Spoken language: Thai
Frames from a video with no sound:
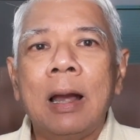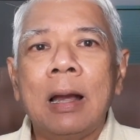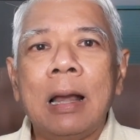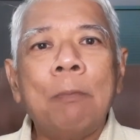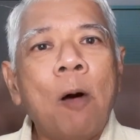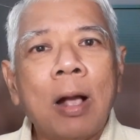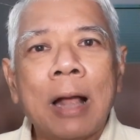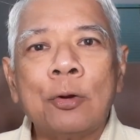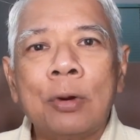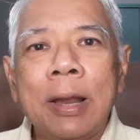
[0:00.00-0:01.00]
แล้วป้องกั
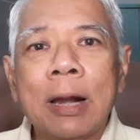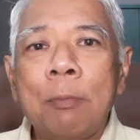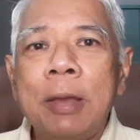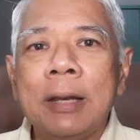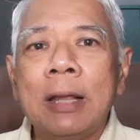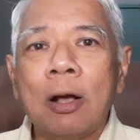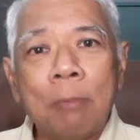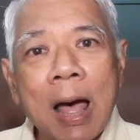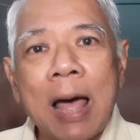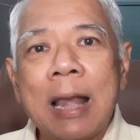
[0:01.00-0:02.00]
นตนเองแล้วผิดนี่ก็
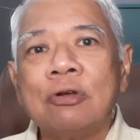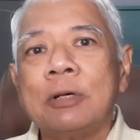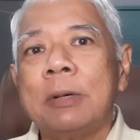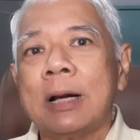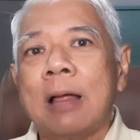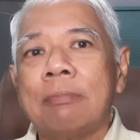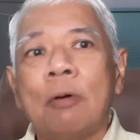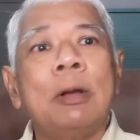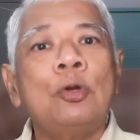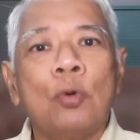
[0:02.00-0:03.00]
บ้าแล้วใช่ไหมครับก็
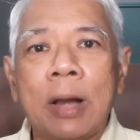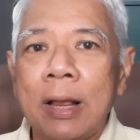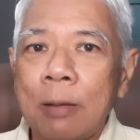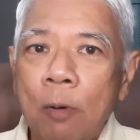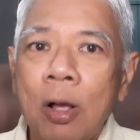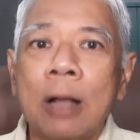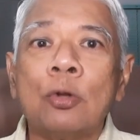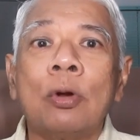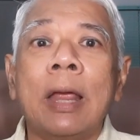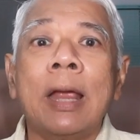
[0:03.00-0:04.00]
เหมือนยูเครนเขาป้องกัน
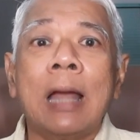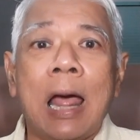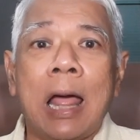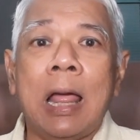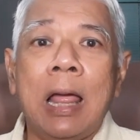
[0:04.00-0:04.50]
ตนเองน่ะ